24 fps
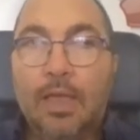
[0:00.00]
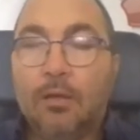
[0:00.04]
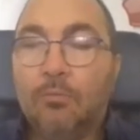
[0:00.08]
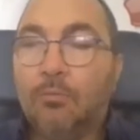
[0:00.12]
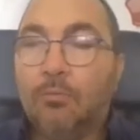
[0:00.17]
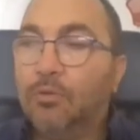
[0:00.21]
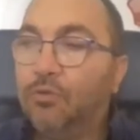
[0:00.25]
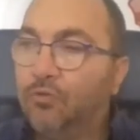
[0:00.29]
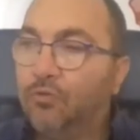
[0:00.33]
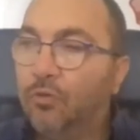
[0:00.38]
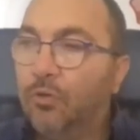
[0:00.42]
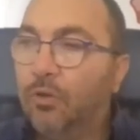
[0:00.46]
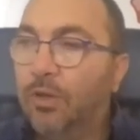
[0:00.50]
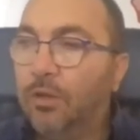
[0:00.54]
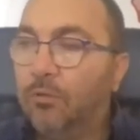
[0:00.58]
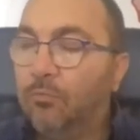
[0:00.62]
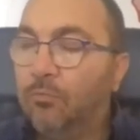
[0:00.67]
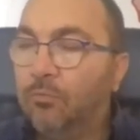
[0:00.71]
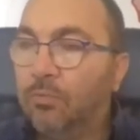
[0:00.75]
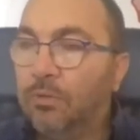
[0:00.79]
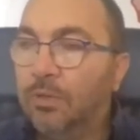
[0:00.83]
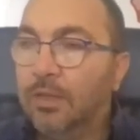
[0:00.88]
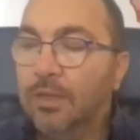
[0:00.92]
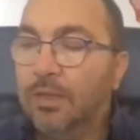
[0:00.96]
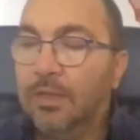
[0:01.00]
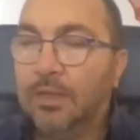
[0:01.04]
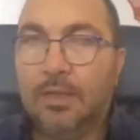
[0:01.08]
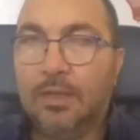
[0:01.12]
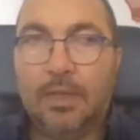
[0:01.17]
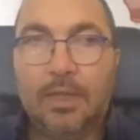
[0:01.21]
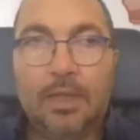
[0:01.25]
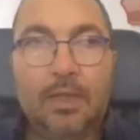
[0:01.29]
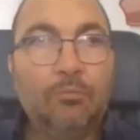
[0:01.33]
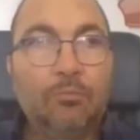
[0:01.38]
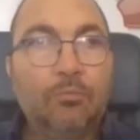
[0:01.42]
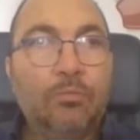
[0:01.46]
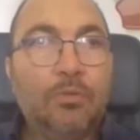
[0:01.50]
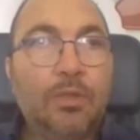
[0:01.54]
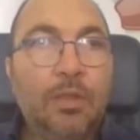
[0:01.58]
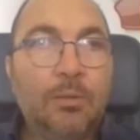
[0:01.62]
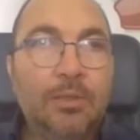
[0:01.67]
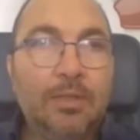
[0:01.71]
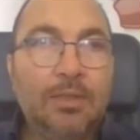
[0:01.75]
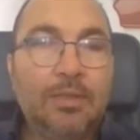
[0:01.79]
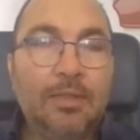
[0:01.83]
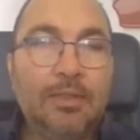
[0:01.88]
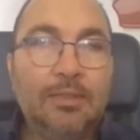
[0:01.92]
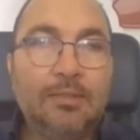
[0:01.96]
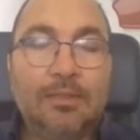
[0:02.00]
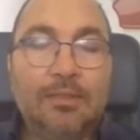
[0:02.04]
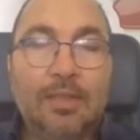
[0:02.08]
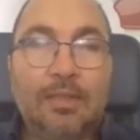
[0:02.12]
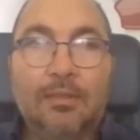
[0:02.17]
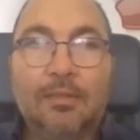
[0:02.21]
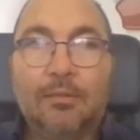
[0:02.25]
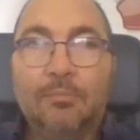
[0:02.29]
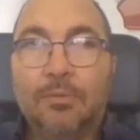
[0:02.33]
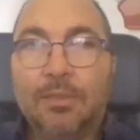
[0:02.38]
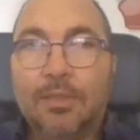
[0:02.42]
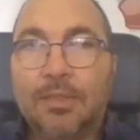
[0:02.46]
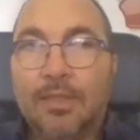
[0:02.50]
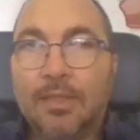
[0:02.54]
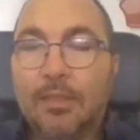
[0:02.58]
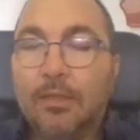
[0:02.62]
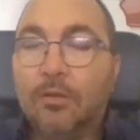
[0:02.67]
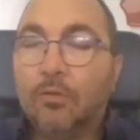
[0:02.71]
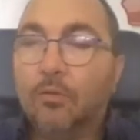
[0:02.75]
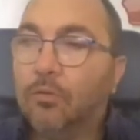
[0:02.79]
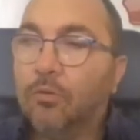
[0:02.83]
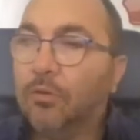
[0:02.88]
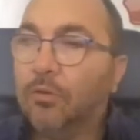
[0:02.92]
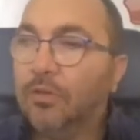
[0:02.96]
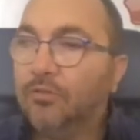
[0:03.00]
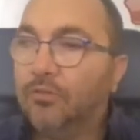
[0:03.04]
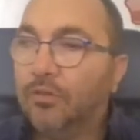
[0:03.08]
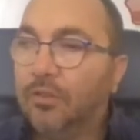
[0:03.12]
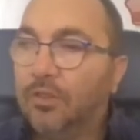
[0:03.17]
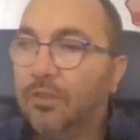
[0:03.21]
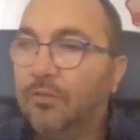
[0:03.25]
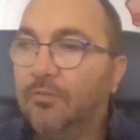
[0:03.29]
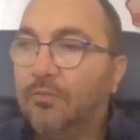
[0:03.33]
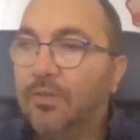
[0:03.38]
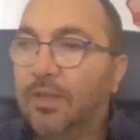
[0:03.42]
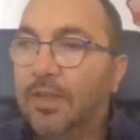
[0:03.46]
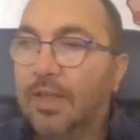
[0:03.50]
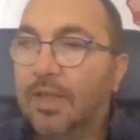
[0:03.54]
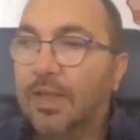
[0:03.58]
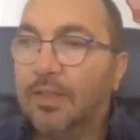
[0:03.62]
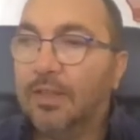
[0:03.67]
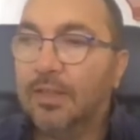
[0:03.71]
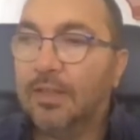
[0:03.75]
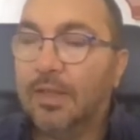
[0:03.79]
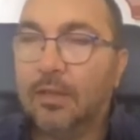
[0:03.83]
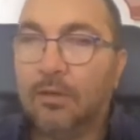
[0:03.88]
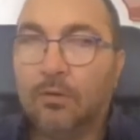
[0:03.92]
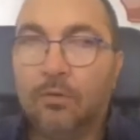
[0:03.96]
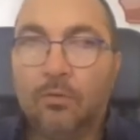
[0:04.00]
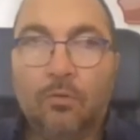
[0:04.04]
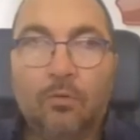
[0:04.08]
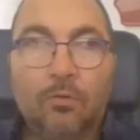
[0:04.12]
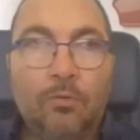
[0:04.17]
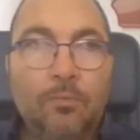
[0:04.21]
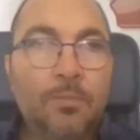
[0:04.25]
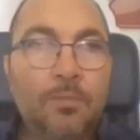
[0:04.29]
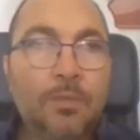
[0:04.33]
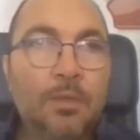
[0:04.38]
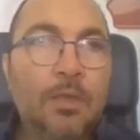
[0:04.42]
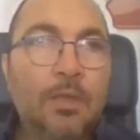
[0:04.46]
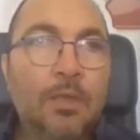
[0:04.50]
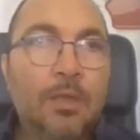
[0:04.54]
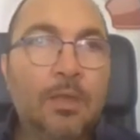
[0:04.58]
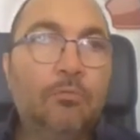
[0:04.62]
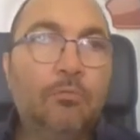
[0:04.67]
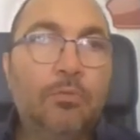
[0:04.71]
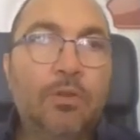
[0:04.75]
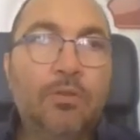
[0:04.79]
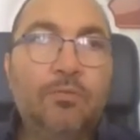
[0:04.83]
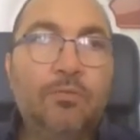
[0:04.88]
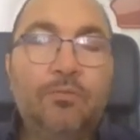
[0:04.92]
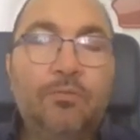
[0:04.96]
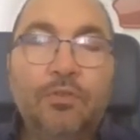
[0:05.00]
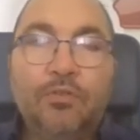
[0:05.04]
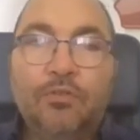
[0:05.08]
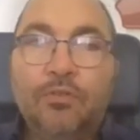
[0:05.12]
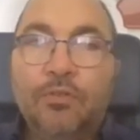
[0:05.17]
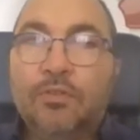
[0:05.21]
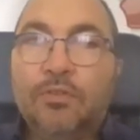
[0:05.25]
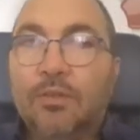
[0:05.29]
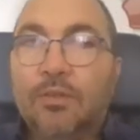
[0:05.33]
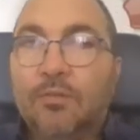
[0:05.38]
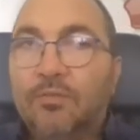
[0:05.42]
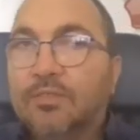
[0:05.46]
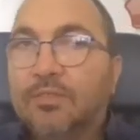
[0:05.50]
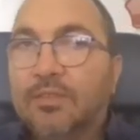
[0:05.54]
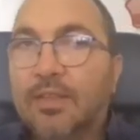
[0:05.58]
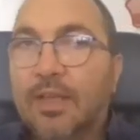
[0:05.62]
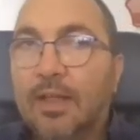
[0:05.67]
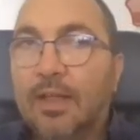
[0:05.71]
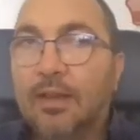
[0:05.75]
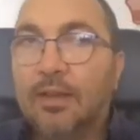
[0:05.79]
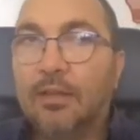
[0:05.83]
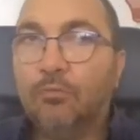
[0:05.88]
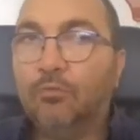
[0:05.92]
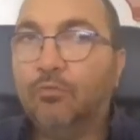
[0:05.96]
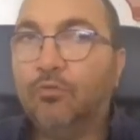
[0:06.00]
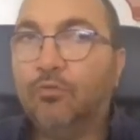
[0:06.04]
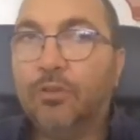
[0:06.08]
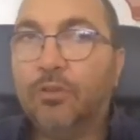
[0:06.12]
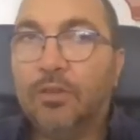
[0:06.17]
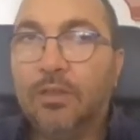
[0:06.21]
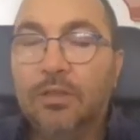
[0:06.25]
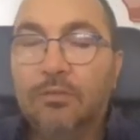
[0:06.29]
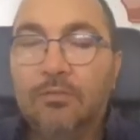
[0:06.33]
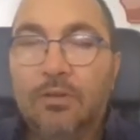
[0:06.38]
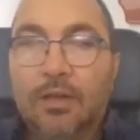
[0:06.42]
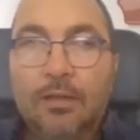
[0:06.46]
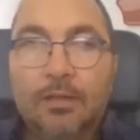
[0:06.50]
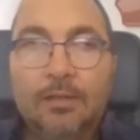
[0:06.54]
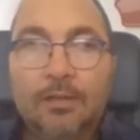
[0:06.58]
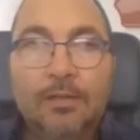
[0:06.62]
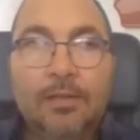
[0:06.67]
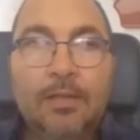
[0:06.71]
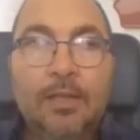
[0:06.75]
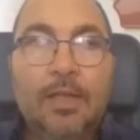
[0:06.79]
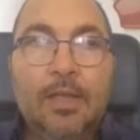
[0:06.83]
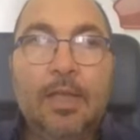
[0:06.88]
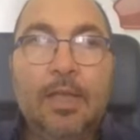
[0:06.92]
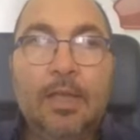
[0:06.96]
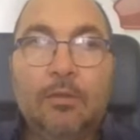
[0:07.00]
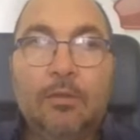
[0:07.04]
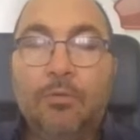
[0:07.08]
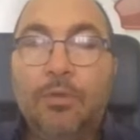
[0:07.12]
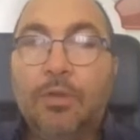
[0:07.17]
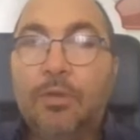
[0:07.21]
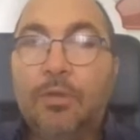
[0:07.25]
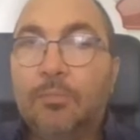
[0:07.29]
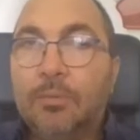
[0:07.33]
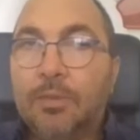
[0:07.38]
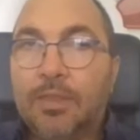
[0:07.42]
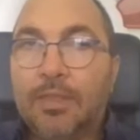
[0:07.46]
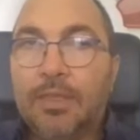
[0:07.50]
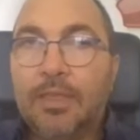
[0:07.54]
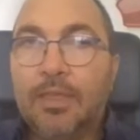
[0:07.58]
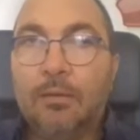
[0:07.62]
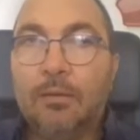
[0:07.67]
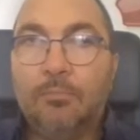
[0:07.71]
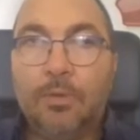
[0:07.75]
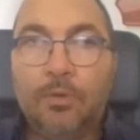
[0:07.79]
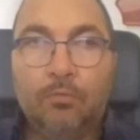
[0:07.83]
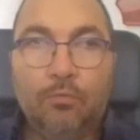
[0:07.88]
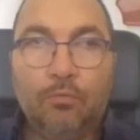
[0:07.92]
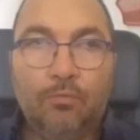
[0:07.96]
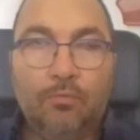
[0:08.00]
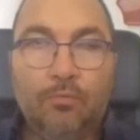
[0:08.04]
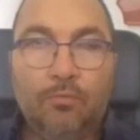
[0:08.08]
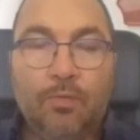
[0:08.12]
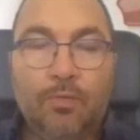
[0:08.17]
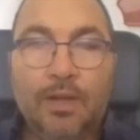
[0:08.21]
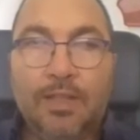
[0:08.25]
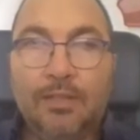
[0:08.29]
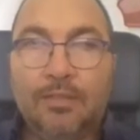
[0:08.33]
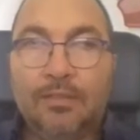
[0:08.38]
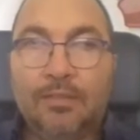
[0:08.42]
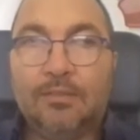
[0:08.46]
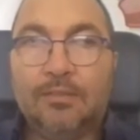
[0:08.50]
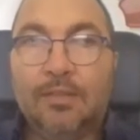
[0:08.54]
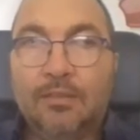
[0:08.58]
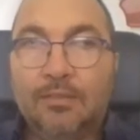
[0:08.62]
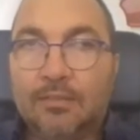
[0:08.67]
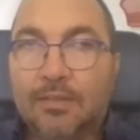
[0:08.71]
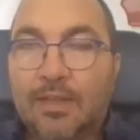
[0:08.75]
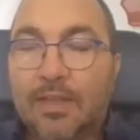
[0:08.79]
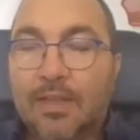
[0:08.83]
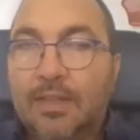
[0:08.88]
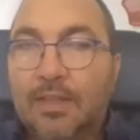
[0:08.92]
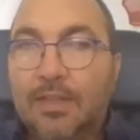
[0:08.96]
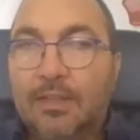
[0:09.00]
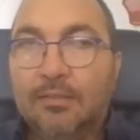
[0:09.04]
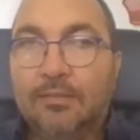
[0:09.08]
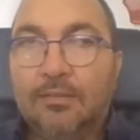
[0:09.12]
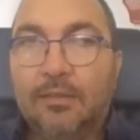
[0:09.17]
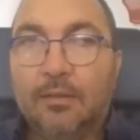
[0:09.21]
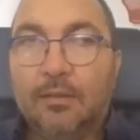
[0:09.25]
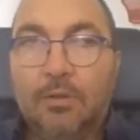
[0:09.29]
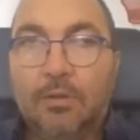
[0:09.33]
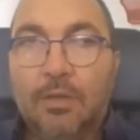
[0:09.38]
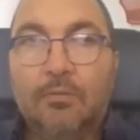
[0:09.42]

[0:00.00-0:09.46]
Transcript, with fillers: e questo è un, eh, è un tema interessante perché ricordo che i certificati hanno un'efficienza fiscale oggettiva e quindi per chi ha minusvalenze in scadenza,